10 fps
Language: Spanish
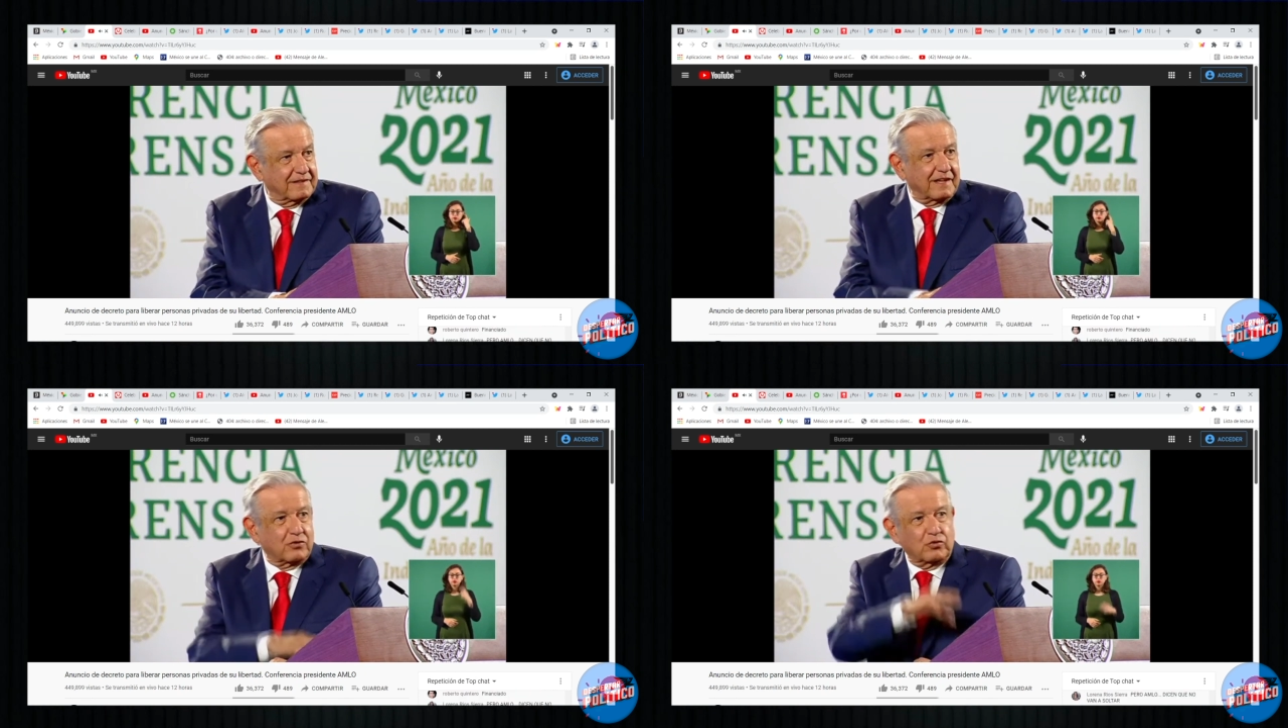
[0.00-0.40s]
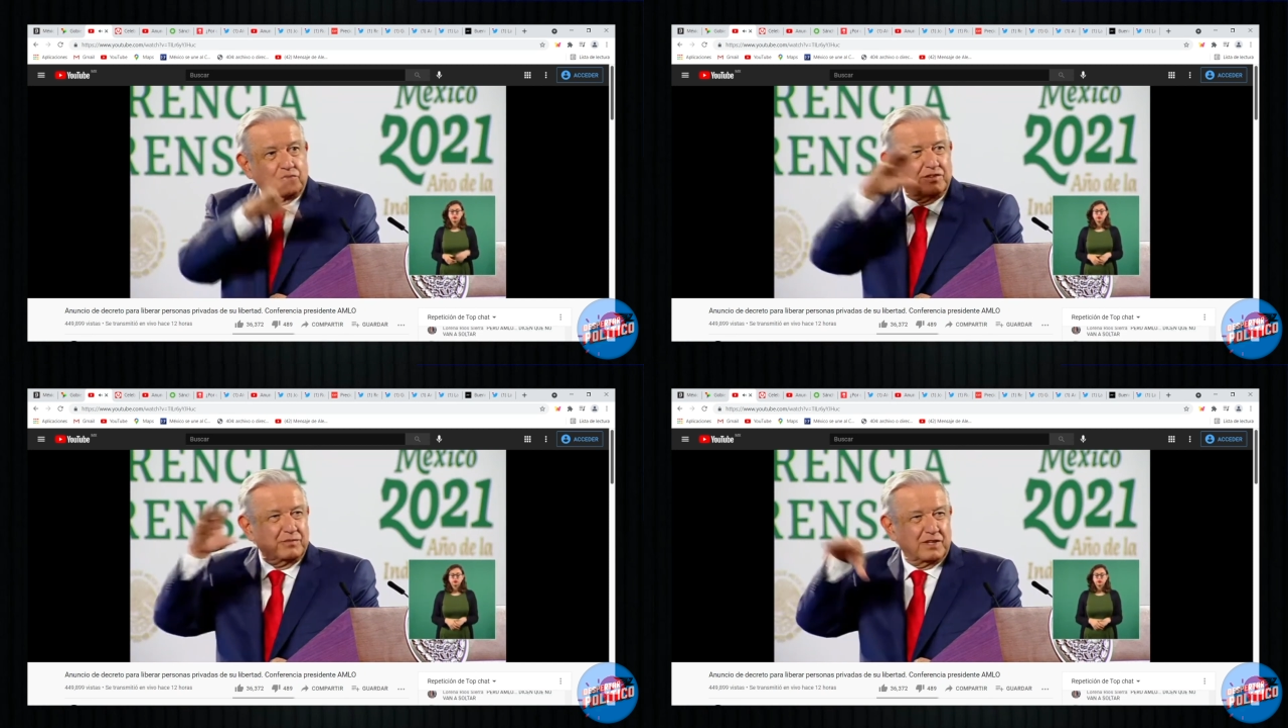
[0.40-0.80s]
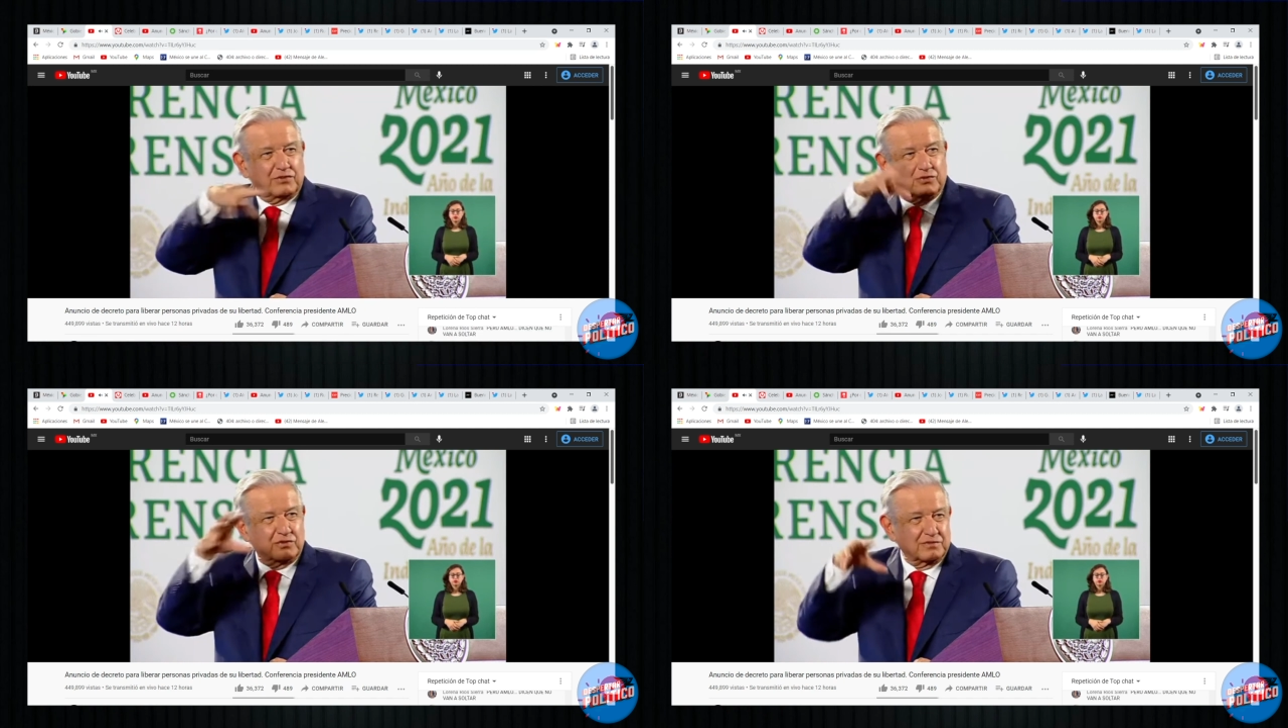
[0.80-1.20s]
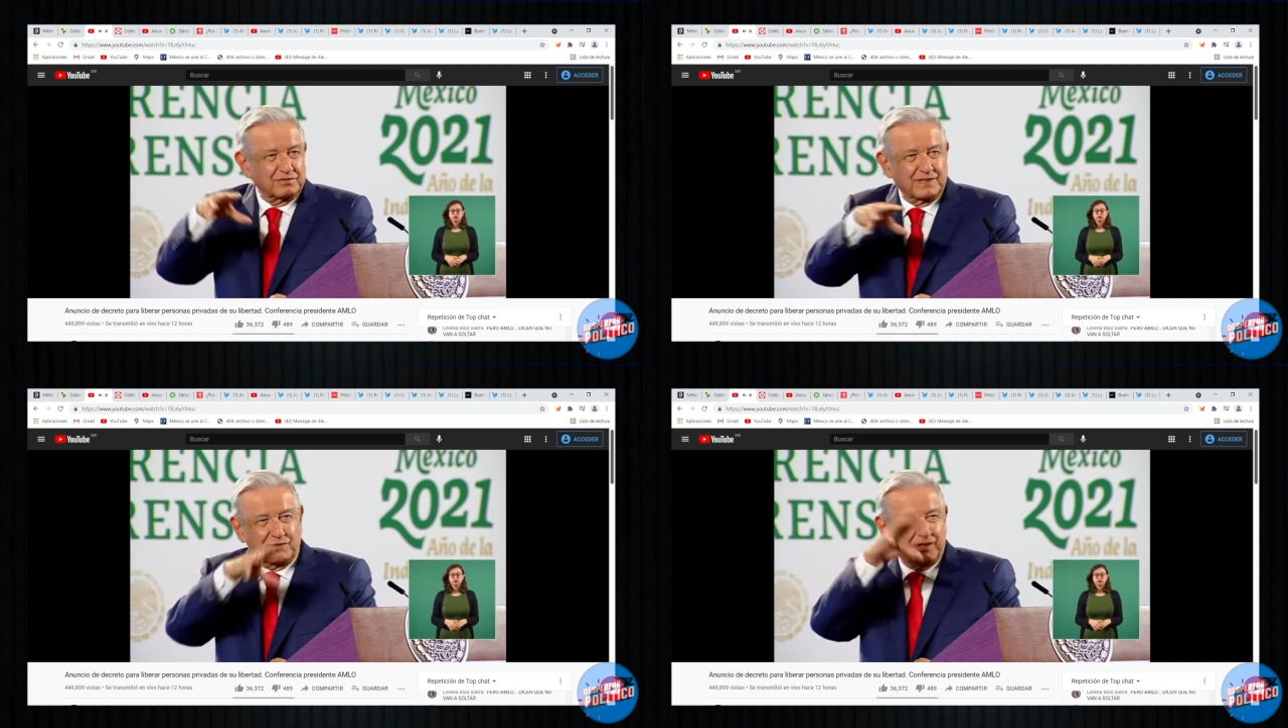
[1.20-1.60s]
ya conocimiento
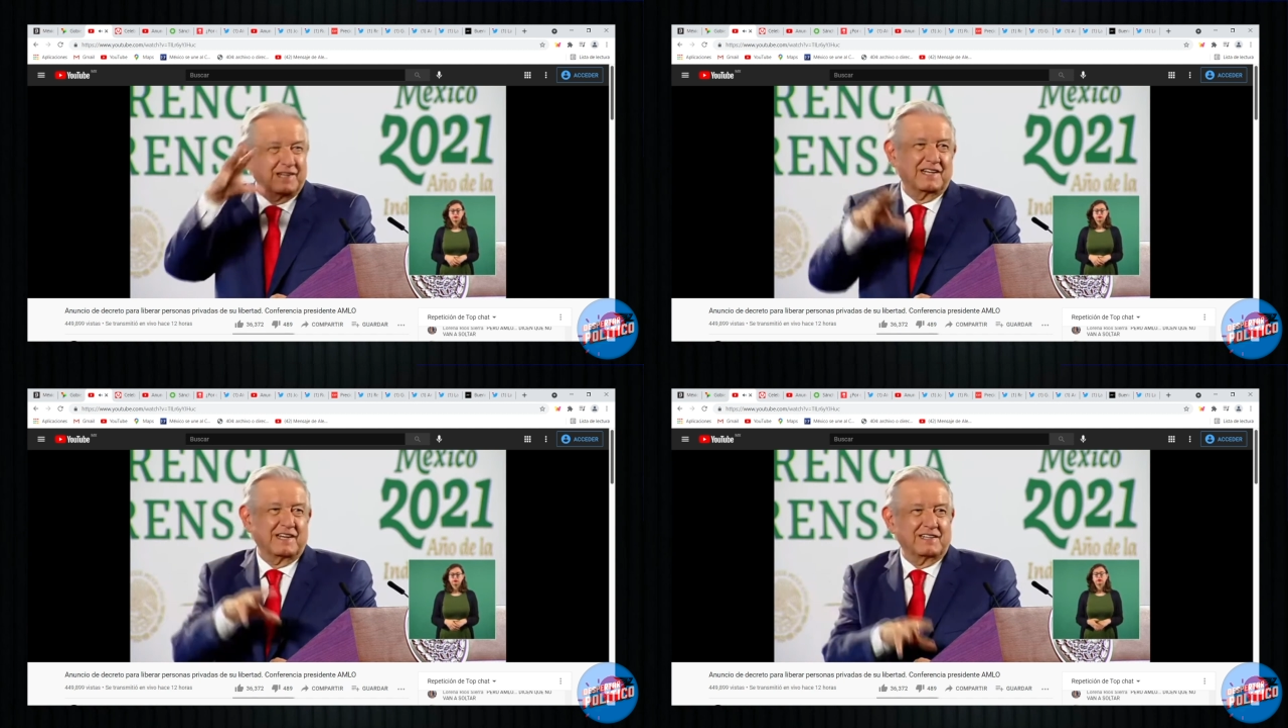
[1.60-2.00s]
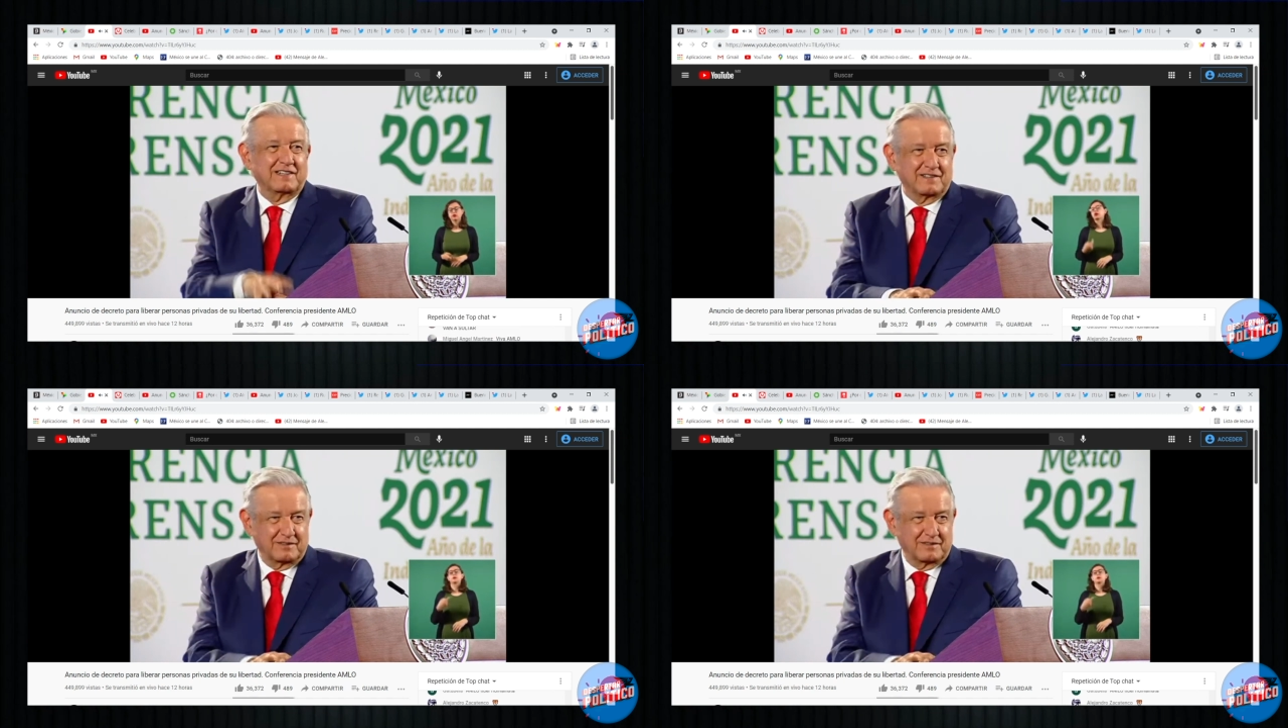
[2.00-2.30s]
de lo general.